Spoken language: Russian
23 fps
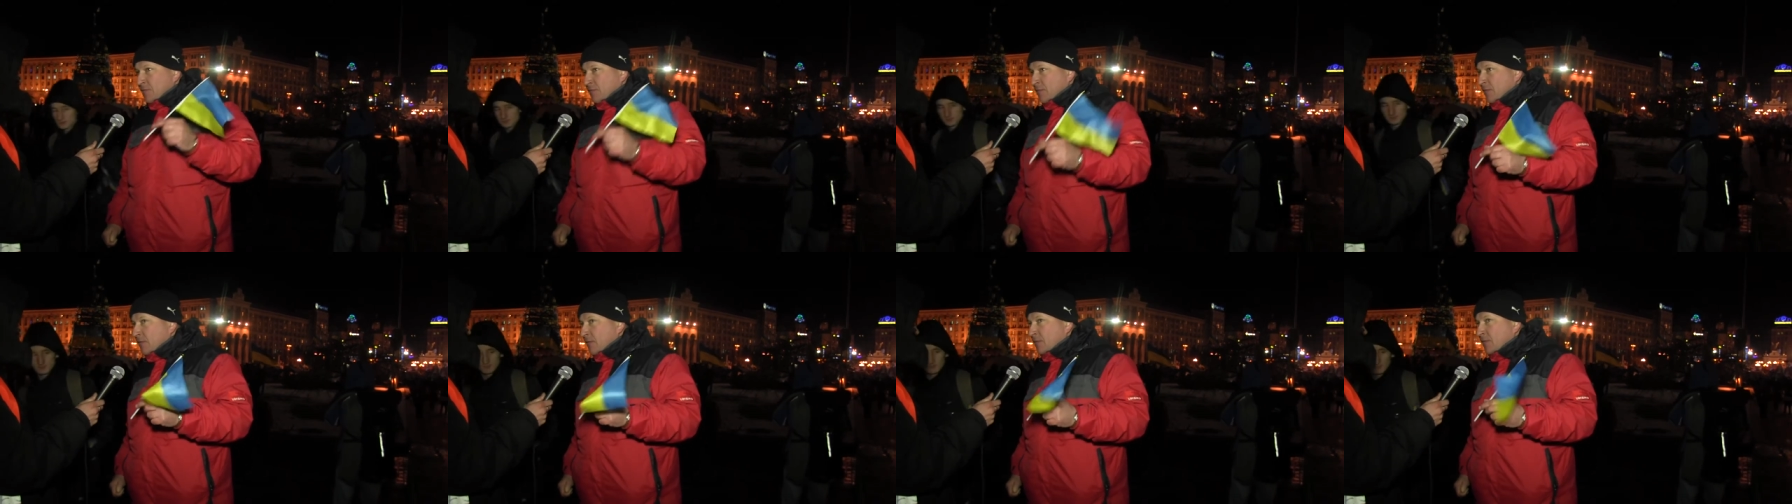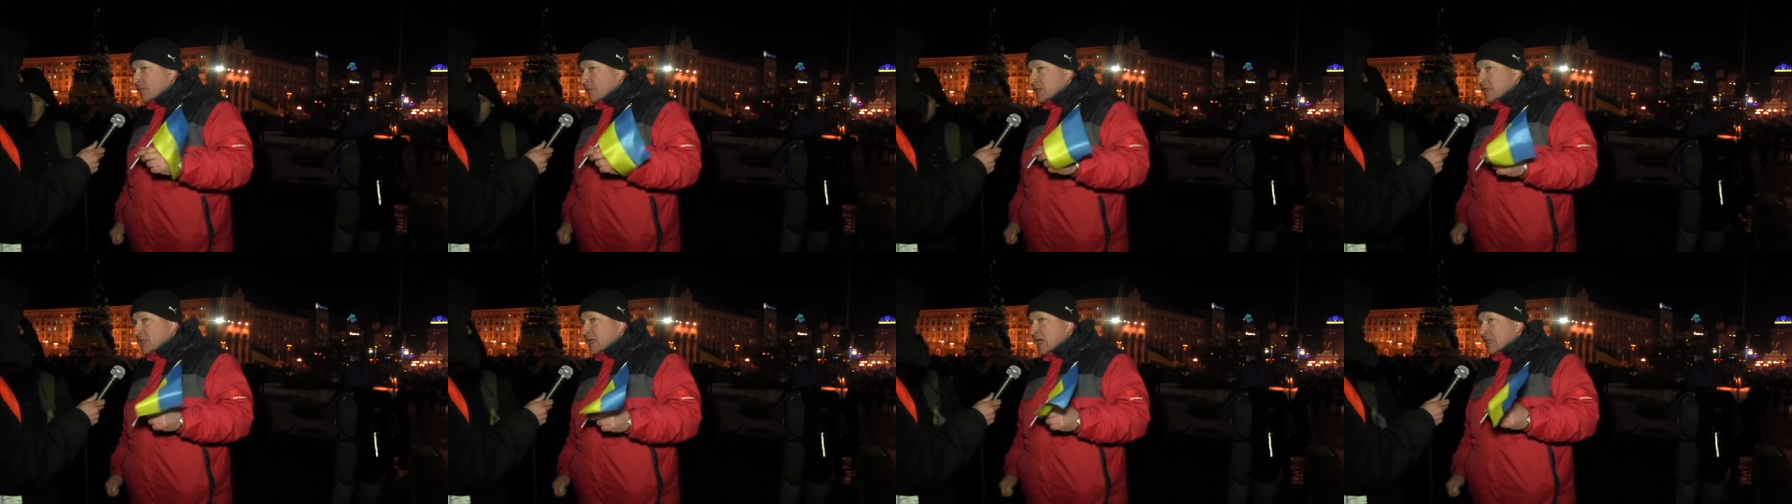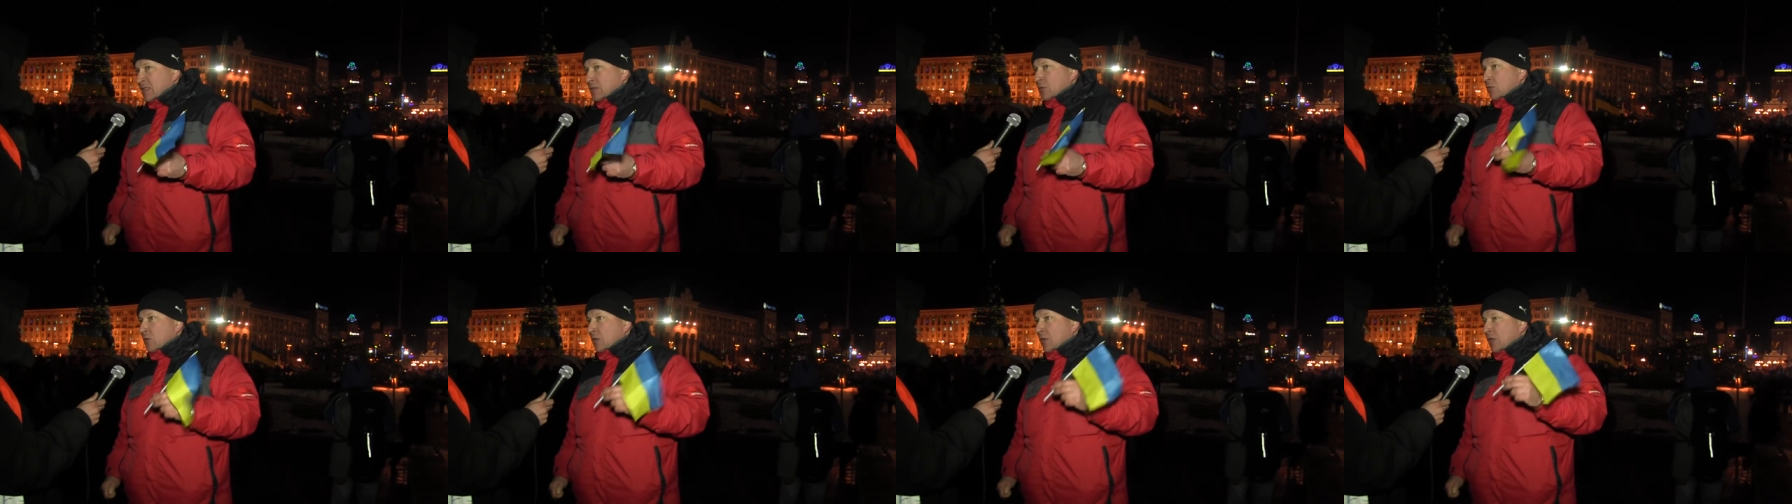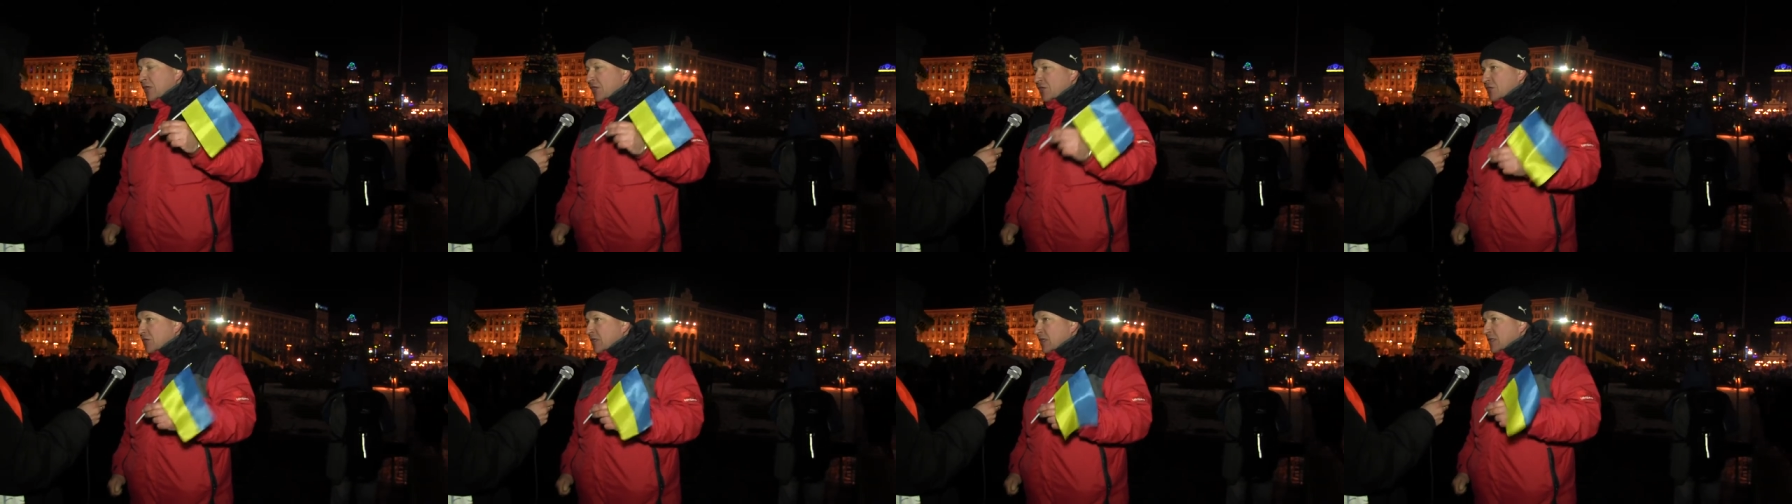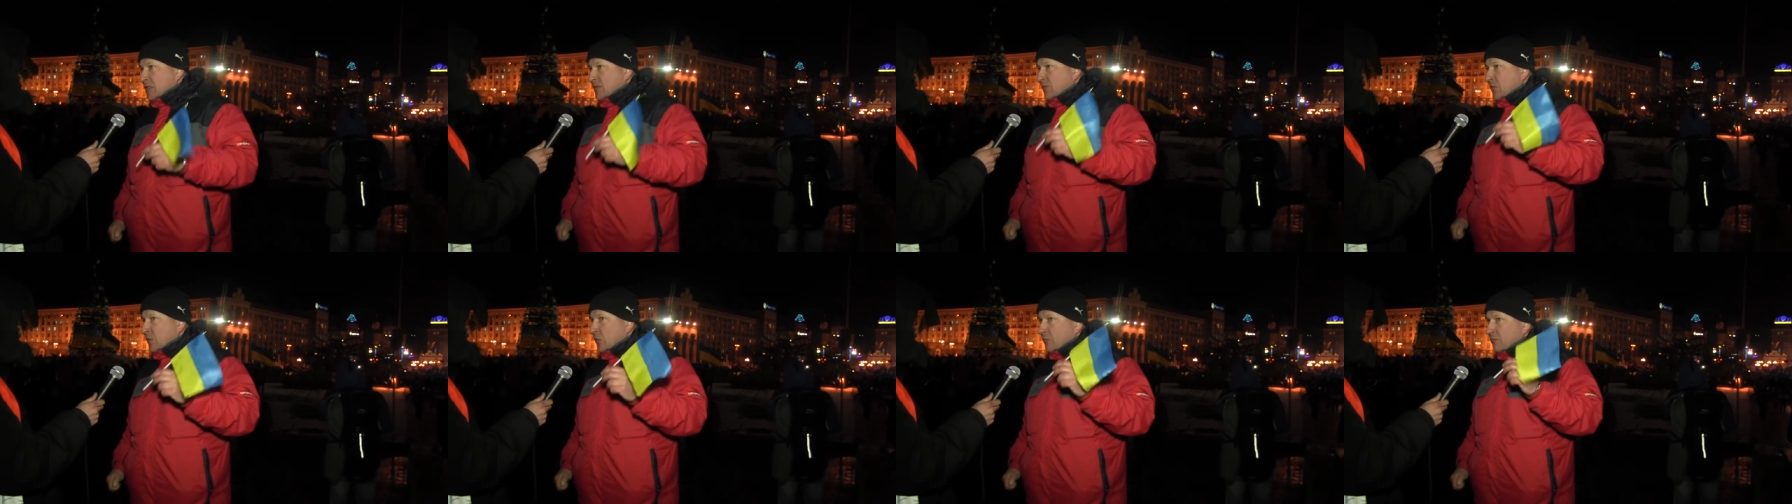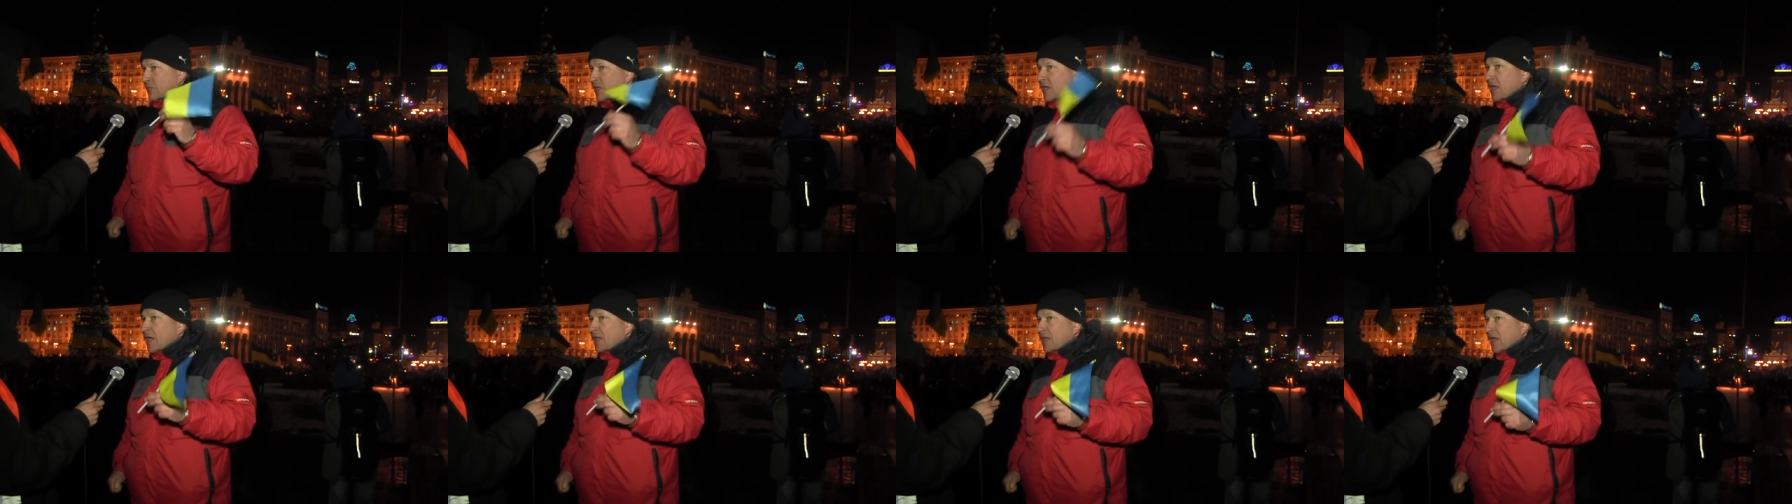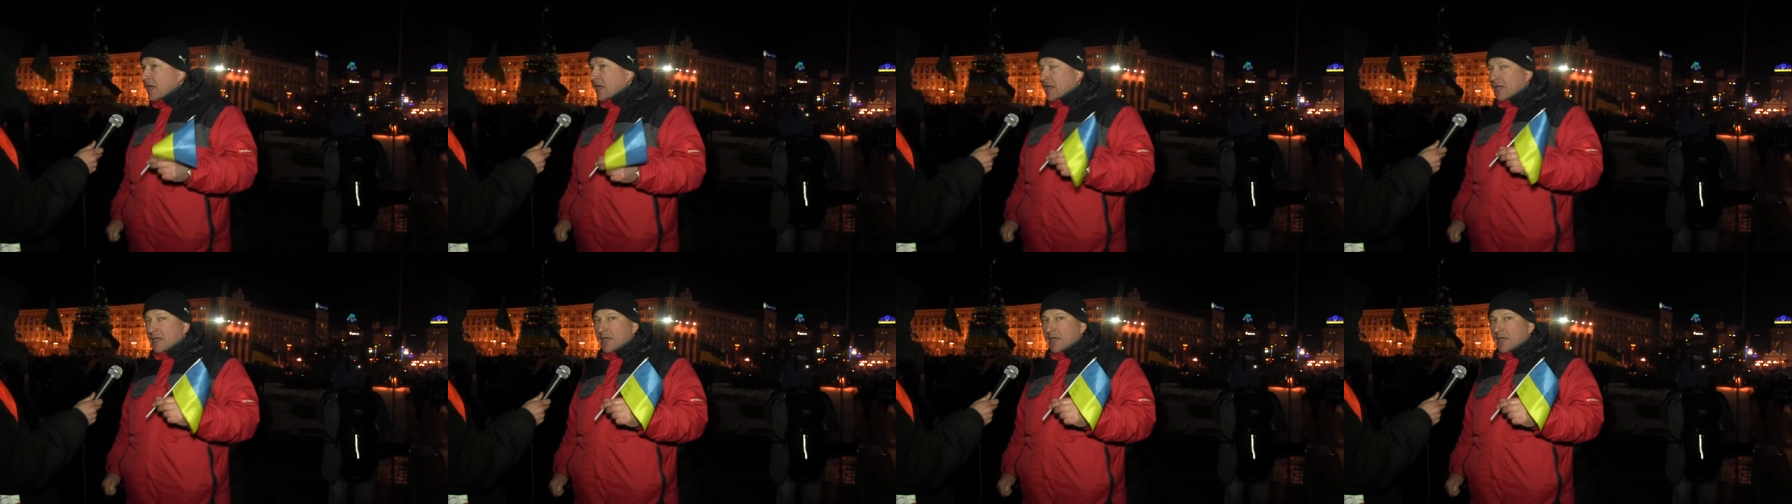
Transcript: высказываю лично свое мнение,